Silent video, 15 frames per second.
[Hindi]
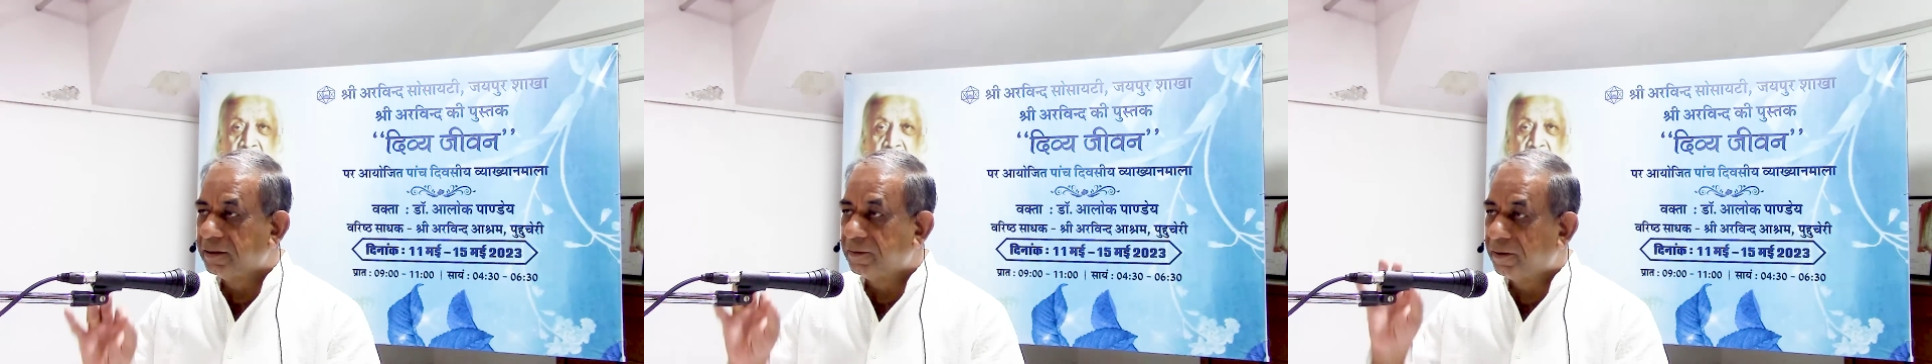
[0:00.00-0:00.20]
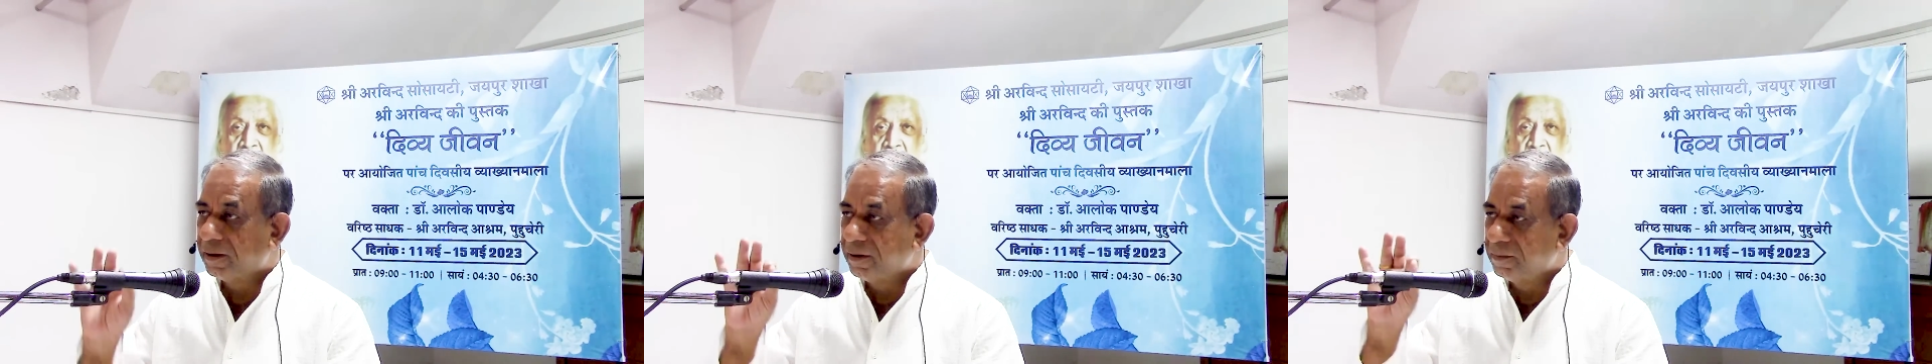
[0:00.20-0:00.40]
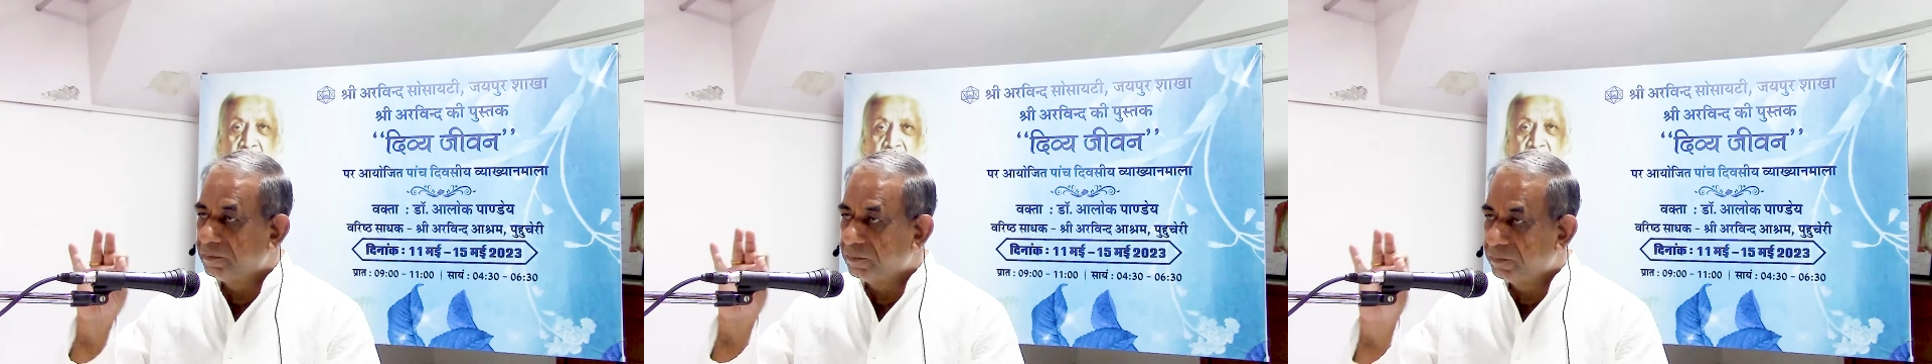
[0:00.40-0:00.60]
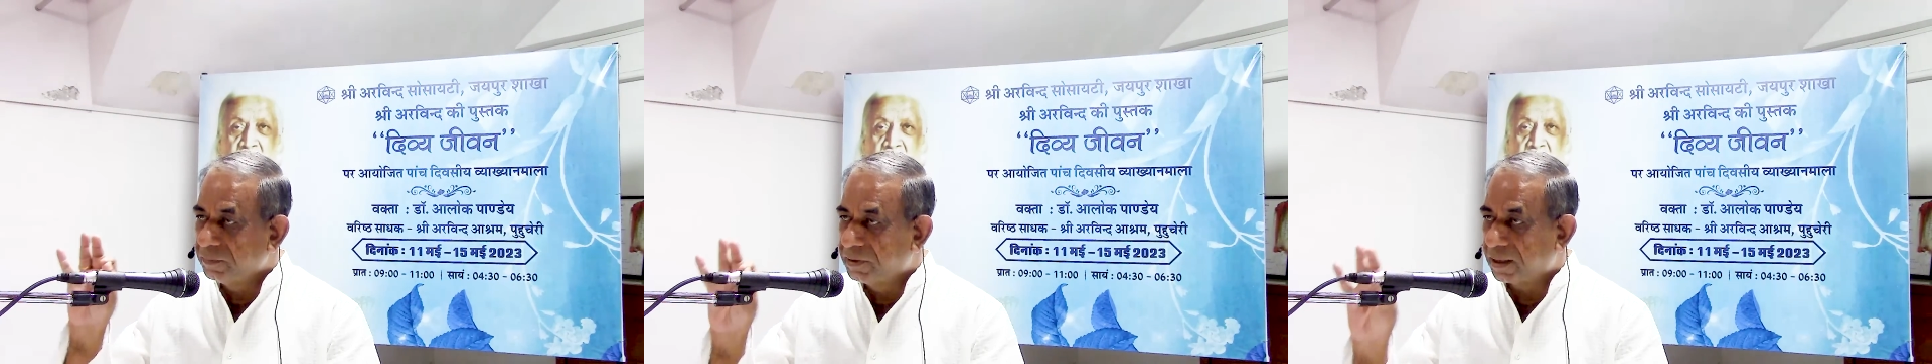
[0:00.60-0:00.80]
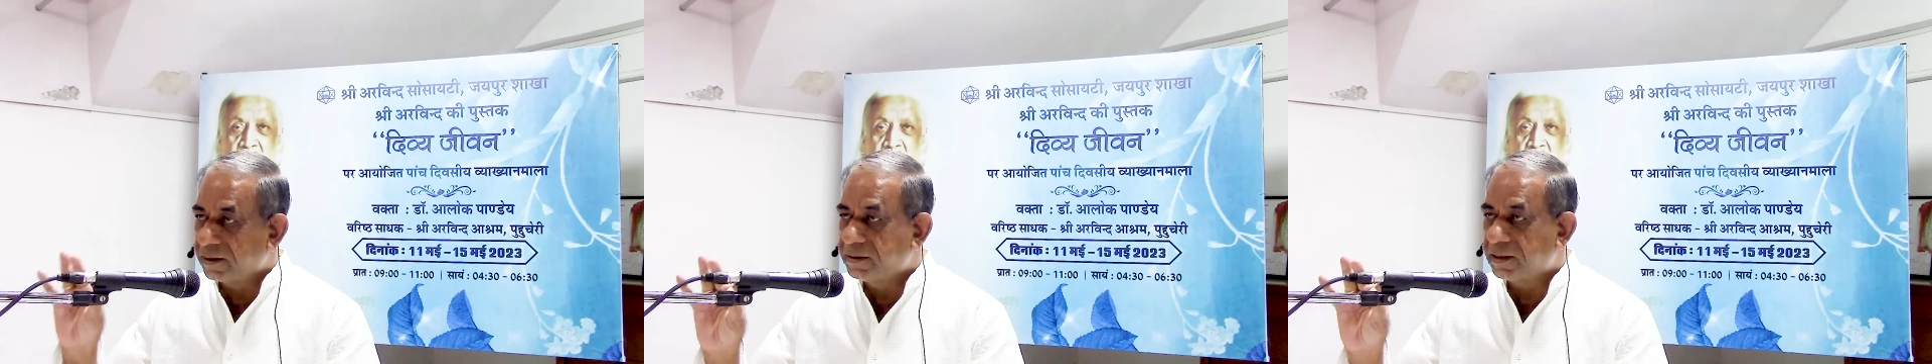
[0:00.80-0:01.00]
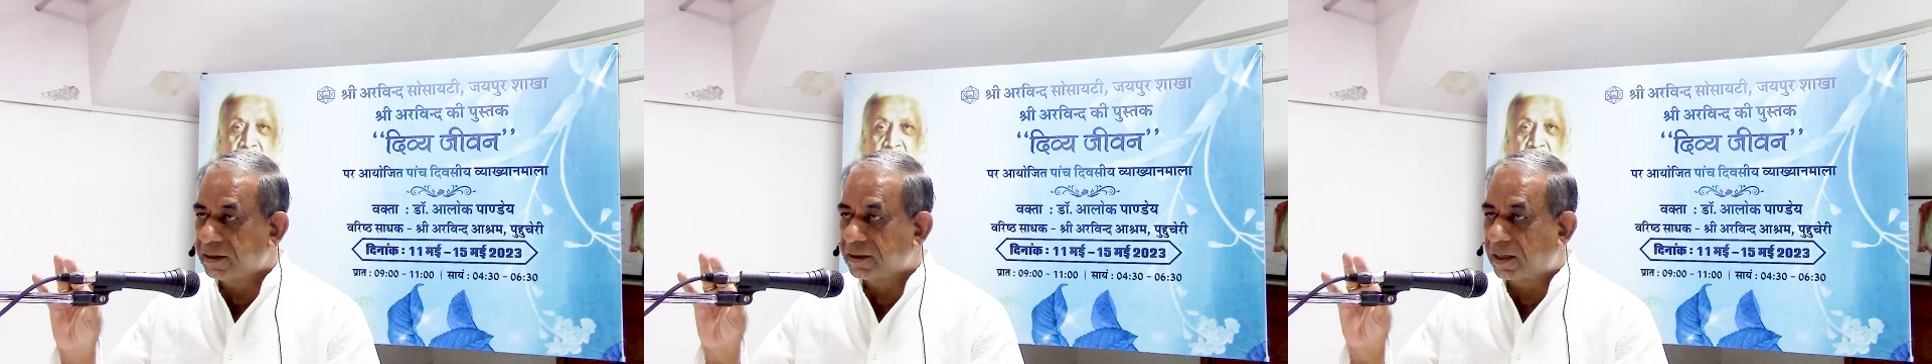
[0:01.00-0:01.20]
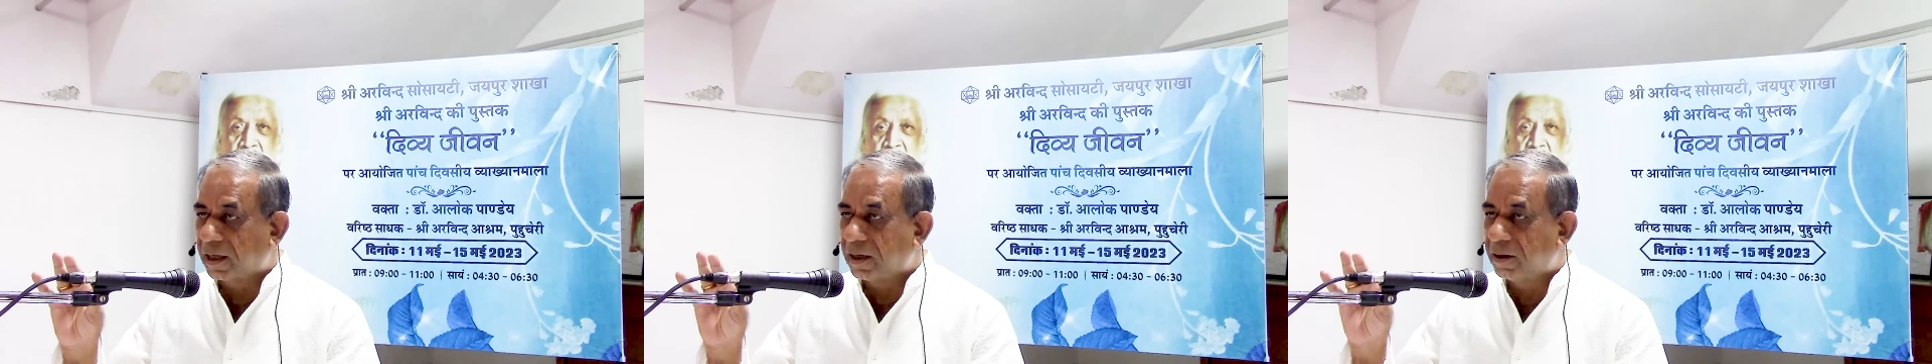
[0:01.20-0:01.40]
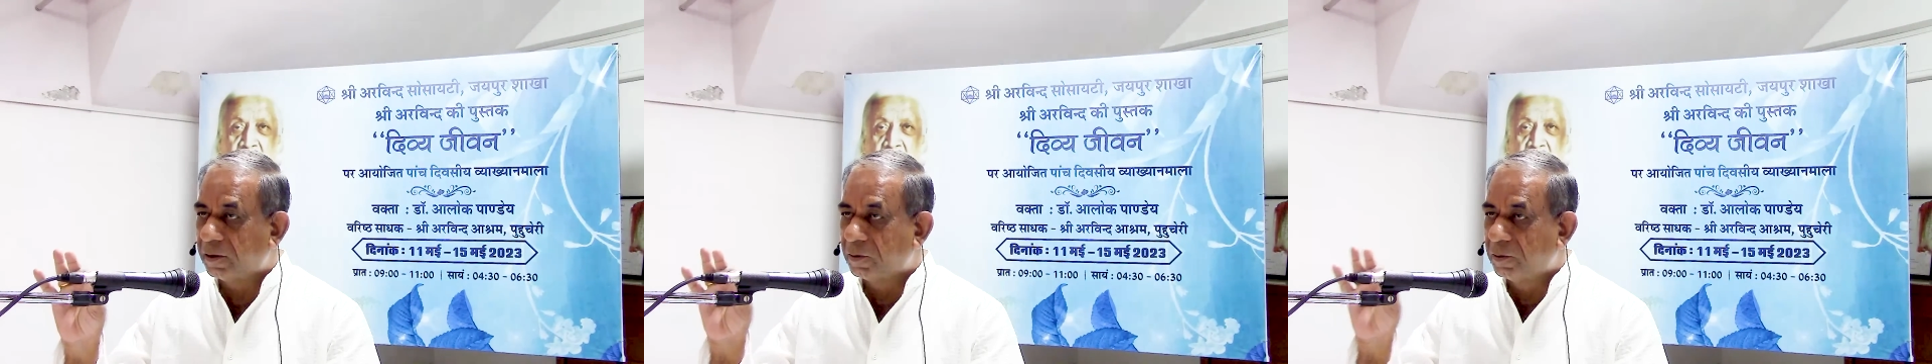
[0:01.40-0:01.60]
दर्शन का
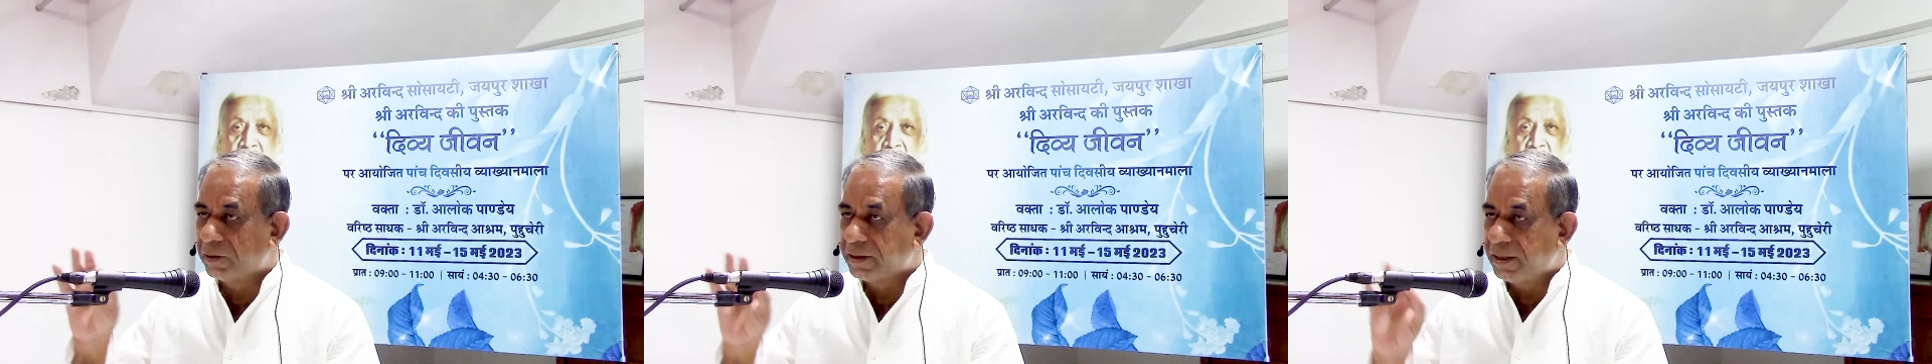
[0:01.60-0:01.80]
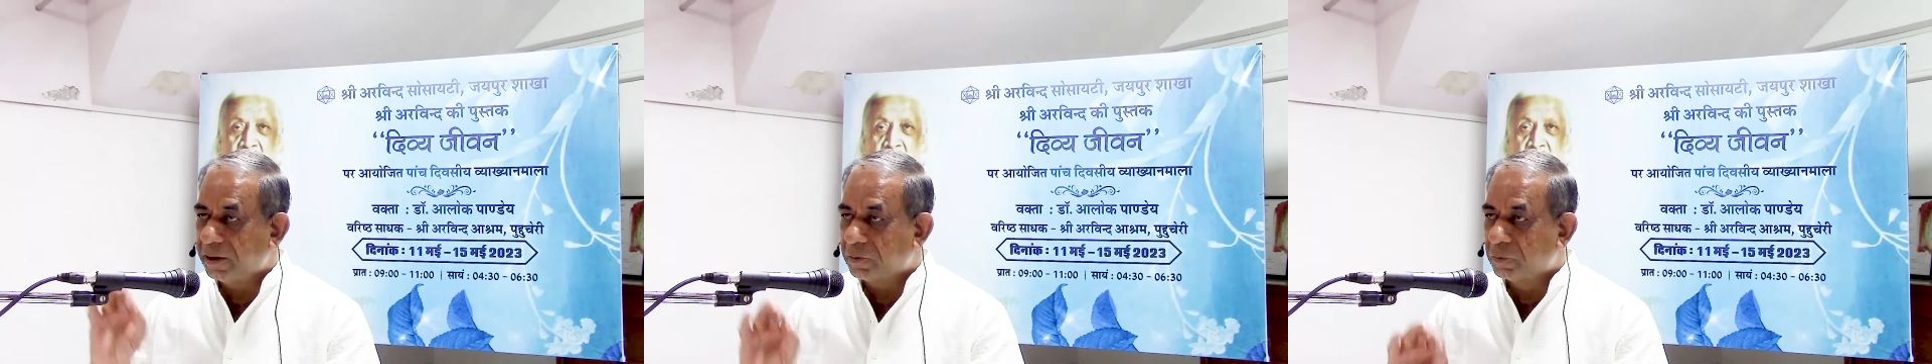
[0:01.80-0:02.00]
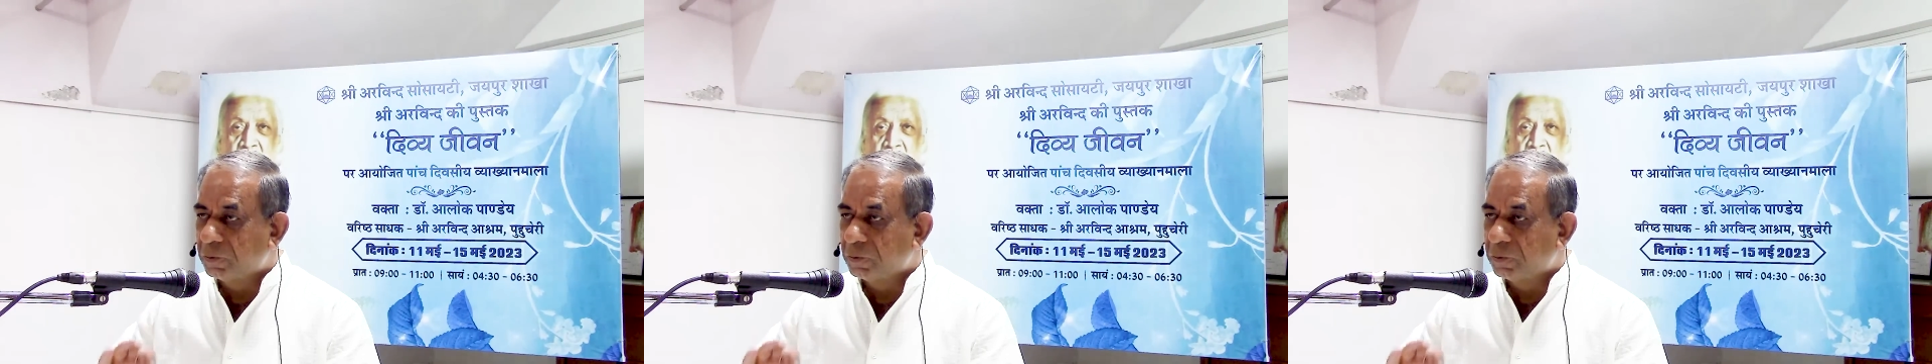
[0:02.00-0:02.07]
ये